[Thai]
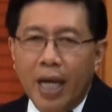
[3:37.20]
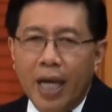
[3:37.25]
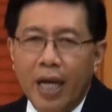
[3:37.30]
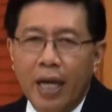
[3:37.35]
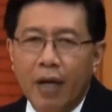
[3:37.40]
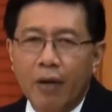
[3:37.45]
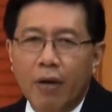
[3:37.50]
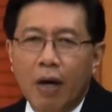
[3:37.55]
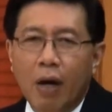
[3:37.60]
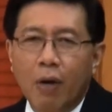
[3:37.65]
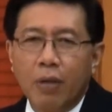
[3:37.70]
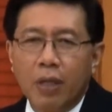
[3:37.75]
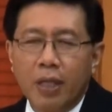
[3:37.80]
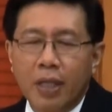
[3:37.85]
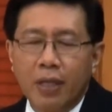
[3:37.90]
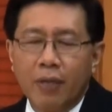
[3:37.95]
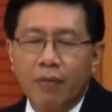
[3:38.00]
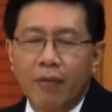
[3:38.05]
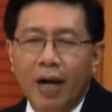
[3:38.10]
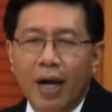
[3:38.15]
คีย์ของเขาก็
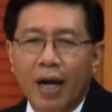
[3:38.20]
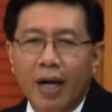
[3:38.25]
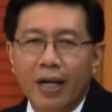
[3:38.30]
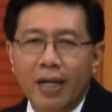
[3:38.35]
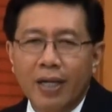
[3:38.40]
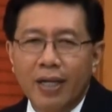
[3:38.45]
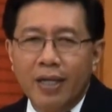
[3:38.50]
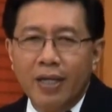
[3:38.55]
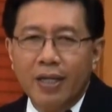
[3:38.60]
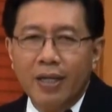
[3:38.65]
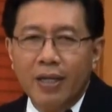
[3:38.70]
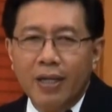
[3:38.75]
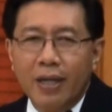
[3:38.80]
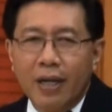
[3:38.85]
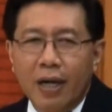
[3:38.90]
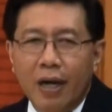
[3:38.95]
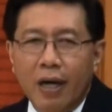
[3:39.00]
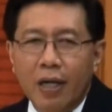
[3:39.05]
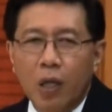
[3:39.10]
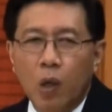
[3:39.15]
คือว่า
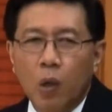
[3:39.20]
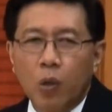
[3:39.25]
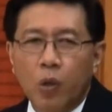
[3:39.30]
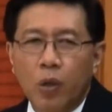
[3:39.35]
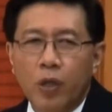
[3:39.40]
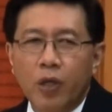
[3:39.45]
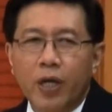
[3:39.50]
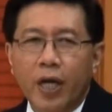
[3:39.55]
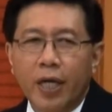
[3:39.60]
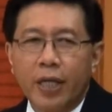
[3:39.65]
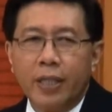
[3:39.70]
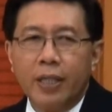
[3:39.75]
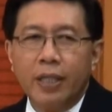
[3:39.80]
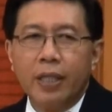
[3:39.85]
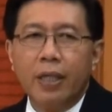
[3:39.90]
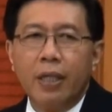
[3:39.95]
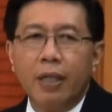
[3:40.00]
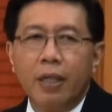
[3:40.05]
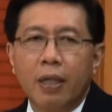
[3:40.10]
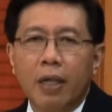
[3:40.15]
เขาจะลงทุนธุรกิจ
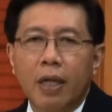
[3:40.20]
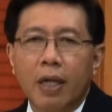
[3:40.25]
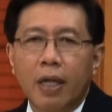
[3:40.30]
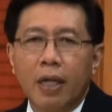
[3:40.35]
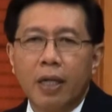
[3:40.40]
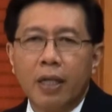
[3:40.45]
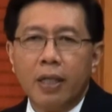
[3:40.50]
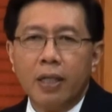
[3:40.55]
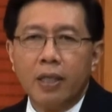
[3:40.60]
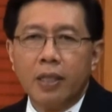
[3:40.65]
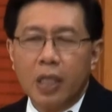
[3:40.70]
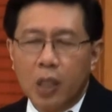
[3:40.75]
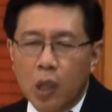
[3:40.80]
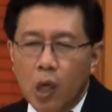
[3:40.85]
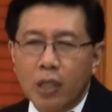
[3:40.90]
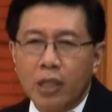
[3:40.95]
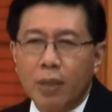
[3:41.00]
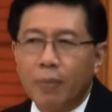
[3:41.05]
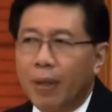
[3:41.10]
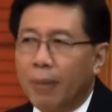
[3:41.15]
ที่จะต้
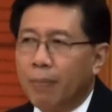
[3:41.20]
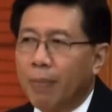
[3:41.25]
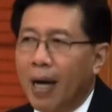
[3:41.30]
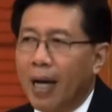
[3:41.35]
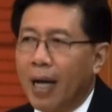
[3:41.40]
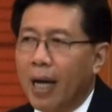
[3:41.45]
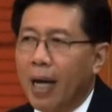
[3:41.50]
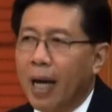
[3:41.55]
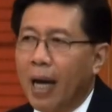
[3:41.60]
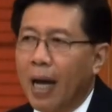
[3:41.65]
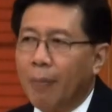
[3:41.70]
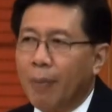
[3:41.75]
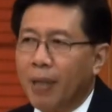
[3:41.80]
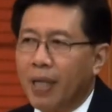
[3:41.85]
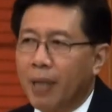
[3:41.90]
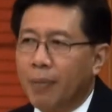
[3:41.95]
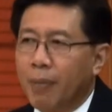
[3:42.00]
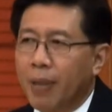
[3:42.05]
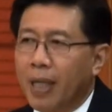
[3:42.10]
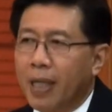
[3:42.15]
องสำเร็จภายใน5ปี
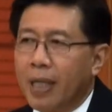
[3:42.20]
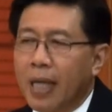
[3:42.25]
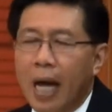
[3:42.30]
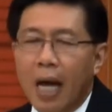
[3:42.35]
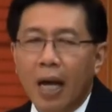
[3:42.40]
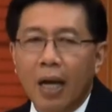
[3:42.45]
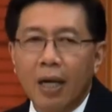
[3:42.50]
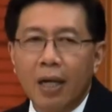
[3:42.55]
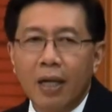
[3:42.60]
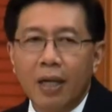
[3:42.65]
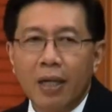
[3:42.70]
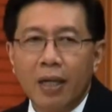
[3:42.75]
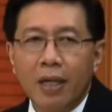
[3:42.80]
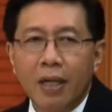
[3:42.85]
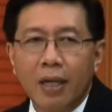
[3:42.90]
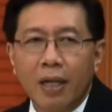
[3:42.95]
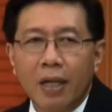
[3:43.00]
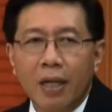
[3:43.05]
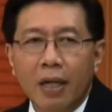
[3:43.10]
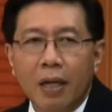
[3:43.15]
7ปีข้างหน้า
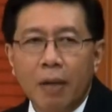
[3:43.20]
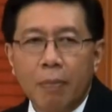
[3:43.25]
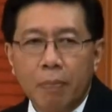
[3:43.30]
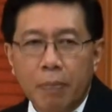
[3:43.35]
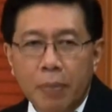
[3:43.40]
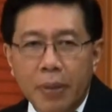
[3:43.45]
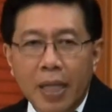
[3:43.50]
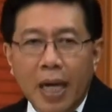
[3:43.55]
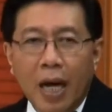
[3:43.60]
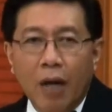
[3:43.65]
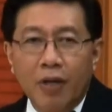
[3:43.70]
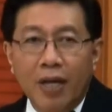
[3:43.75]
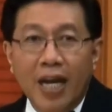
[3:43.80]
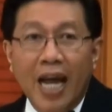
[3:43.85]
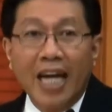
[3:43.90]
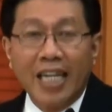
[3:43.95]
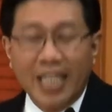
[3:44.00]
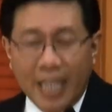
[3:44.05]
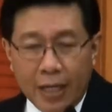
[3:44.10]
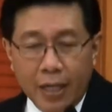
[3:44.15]
เพื่อเขาจะได้
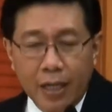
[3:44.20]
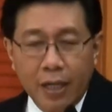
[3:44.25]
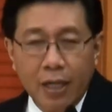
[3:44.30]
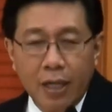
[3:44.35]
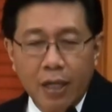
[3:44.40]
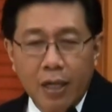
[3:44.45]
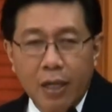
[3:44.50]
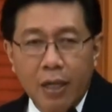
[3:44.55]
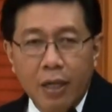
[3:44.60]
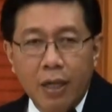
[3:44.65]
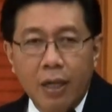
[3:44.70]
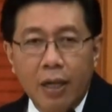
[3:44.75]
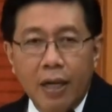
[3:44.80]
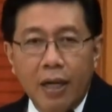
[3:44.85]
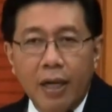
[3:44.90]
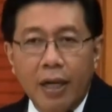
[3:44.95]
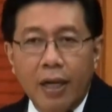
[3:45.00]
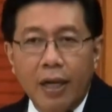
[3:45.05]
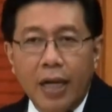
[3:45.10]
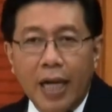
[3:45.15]
exit
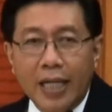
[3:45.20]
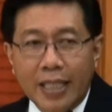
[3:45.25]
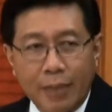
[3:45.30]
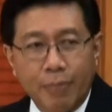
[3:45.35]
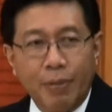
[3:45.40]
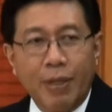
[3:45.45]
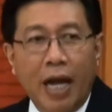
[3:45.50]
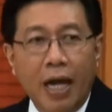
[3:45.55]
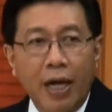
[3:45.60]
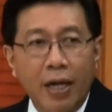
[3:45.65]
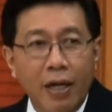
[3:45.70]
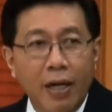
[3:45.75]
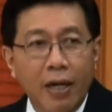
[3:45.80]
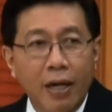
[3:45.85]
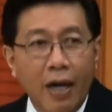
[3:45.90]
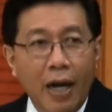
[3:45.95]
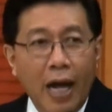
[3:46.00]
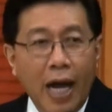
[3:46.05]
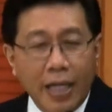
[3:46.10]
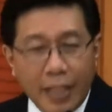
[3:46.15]
ไปไหน
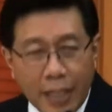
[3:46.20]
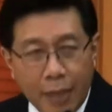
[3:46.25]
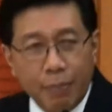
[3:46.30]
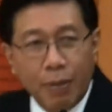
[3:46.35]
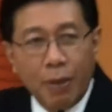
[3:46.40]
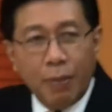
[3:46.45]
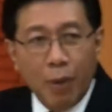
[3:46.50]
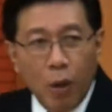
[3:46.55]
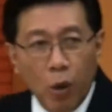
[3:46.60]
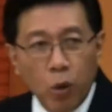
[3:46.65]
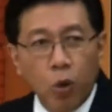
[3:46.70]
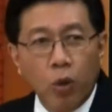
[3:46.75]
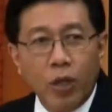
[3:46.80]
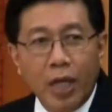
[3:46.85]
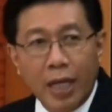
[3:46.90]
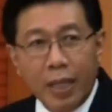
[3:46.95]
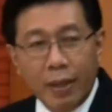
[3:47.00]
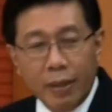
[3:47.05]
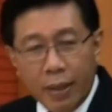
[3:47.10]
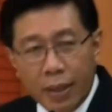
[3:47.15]
exit เพื่อไปลงทุน
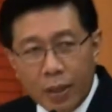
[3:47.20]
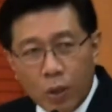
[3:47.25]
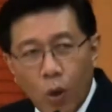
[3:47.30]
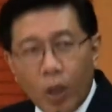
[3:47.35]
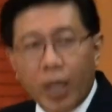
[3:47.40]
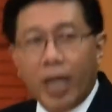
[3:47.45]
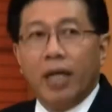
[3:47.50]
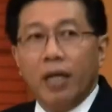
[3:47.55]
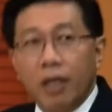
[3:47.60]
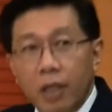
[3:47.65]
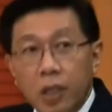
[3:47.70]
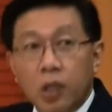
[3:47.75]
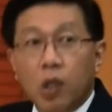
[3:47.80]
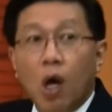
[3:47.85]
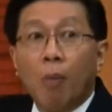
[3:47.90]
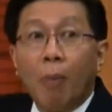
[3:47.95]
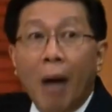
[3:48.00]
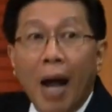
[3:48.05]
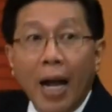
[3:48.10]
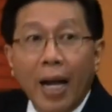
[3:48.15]
ในธุรกิจอื่น
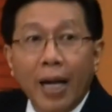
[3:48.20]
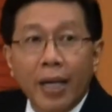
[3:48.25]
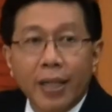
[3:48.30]
ต่อไป